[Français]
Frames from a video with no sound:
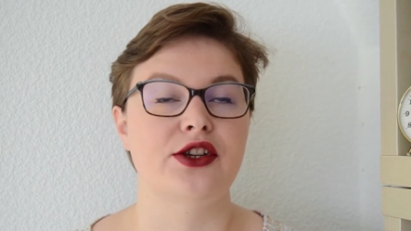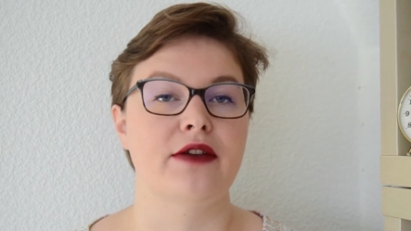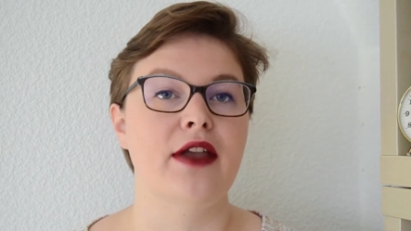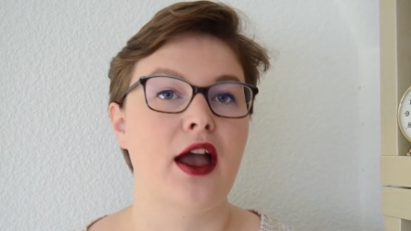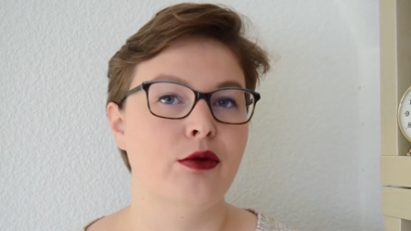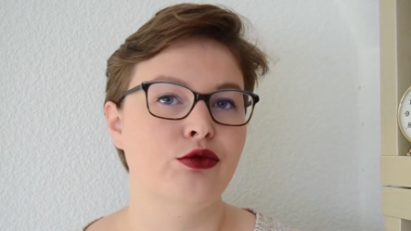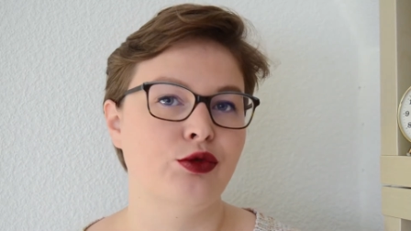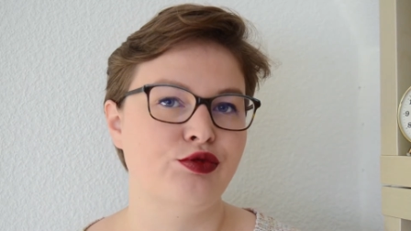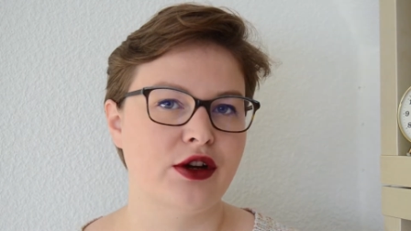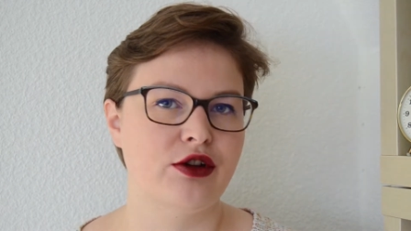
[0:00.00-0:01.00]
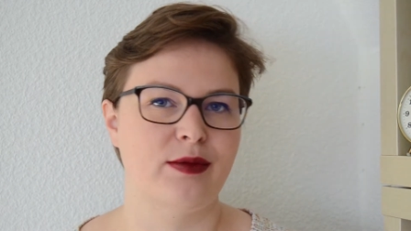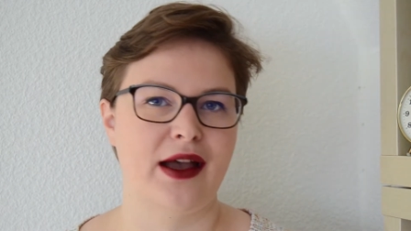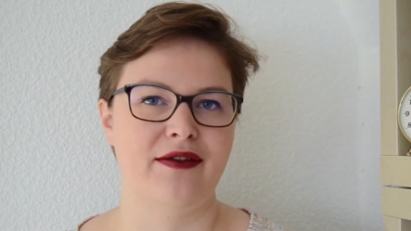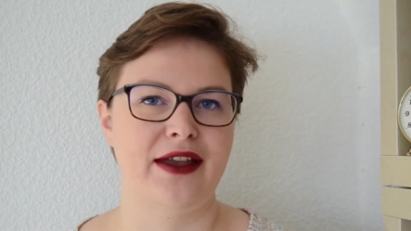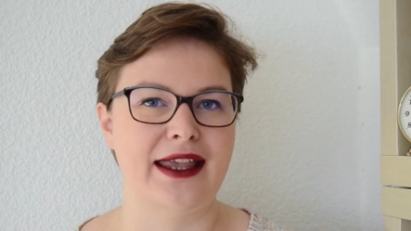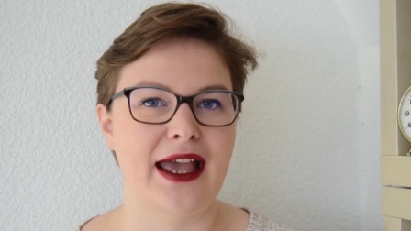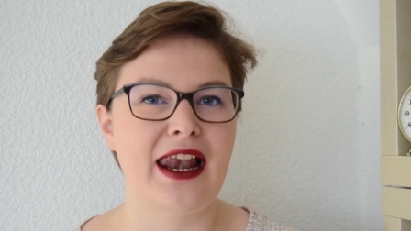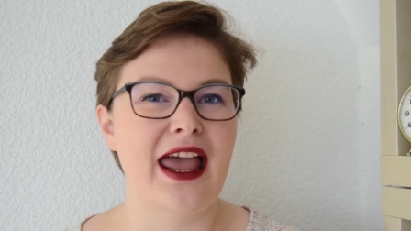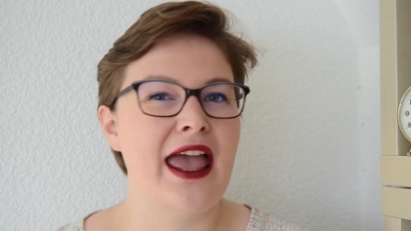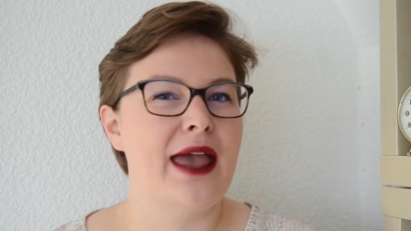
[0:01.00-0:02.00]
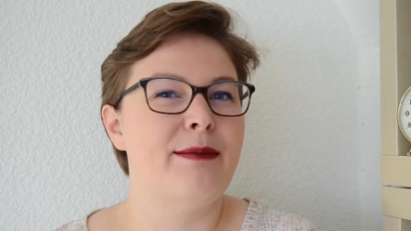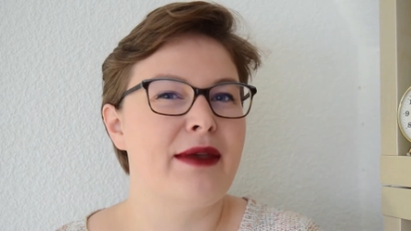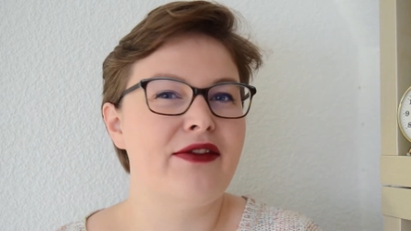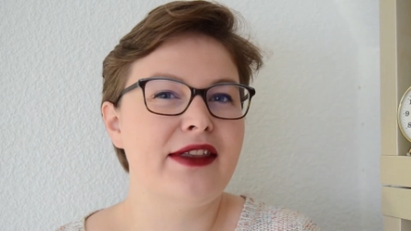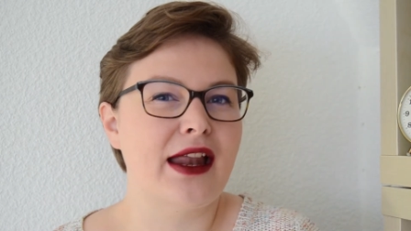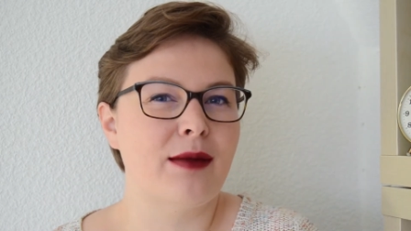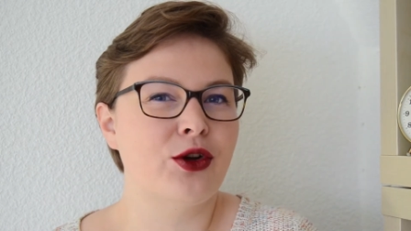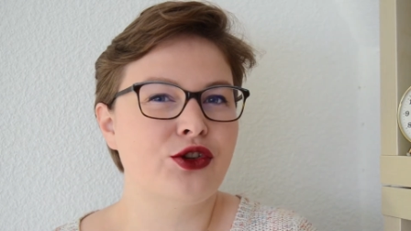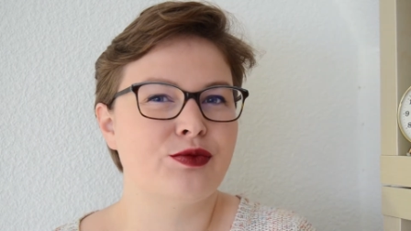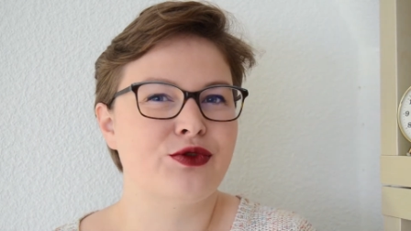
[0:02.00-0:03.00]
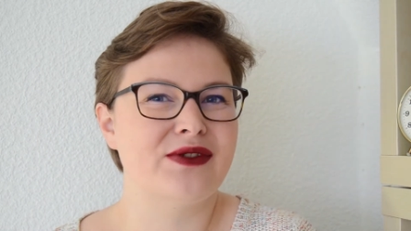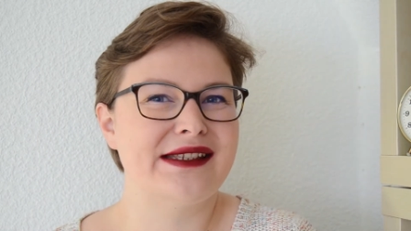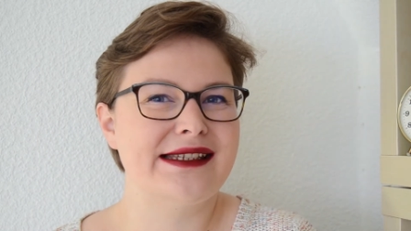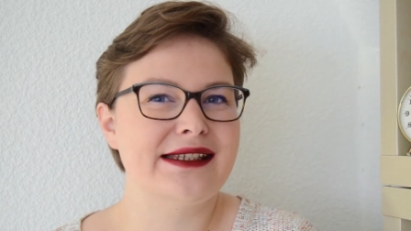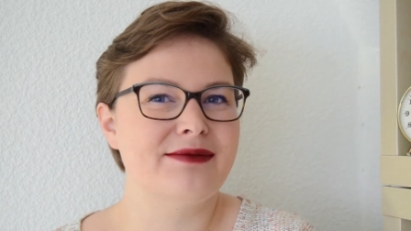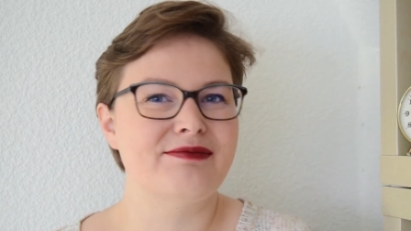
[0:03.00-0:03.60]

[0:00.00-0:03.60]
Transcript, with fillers: j'avais un ou deux points communs avec elle, mais finalement je me suis dit,